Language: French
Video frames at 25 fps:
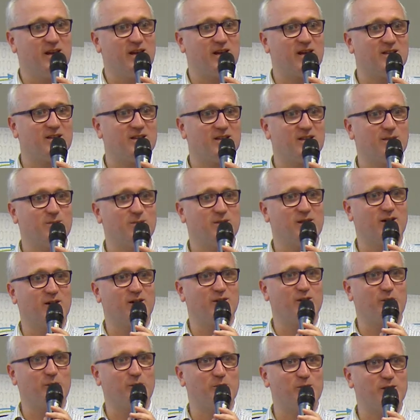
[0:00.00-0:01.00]
que ce type de
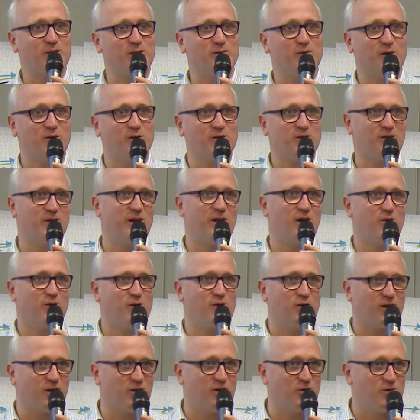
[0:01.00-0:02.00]
réseau puisse fonctionner
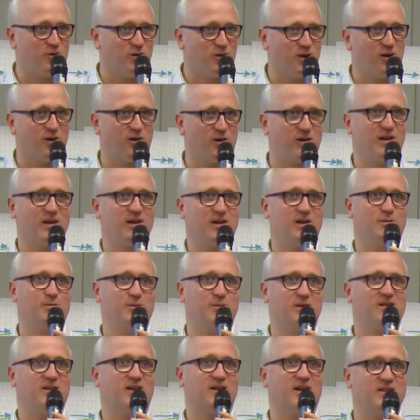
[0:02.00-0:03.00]
en Corée du Nord et
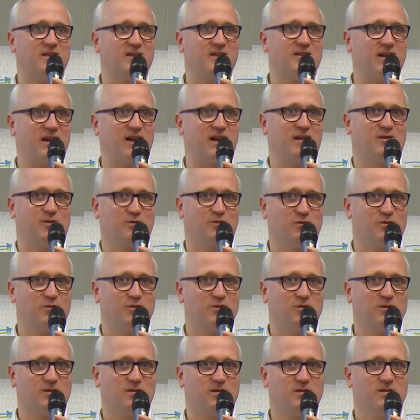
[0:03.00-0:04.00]
qu'il puisse résister à la
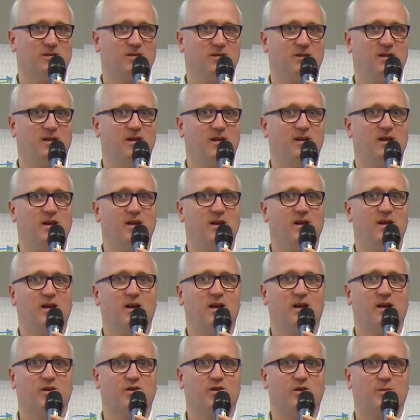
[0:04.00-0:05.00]
censure.
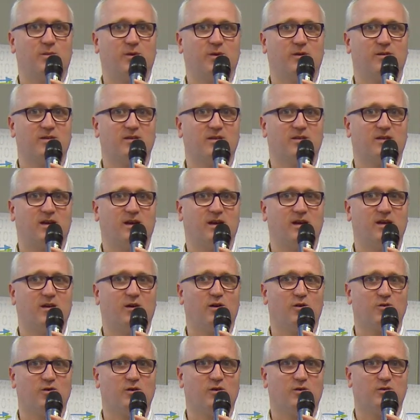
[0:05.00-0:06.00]
Et je pense
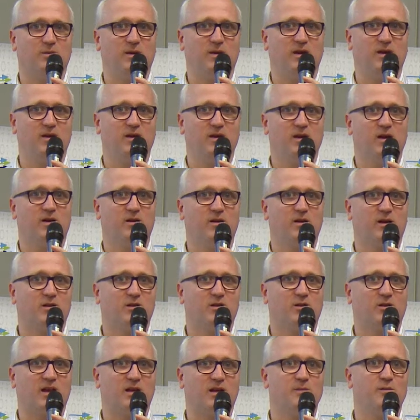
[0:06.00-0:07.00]
qu'aujourd'hui, on a
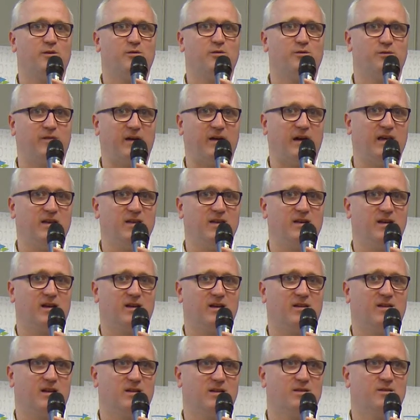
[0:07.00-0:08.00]
totalement failli
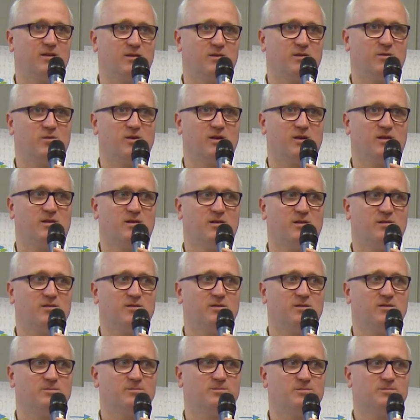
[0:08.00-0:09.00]
atteindre ces
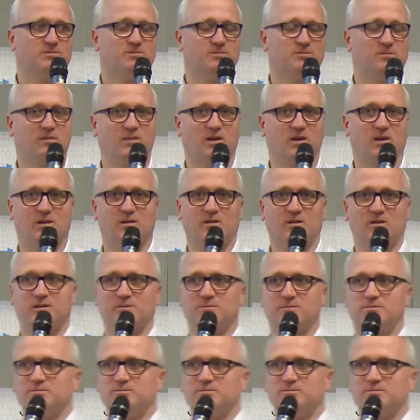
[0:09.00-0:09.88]
objectifs. D'accord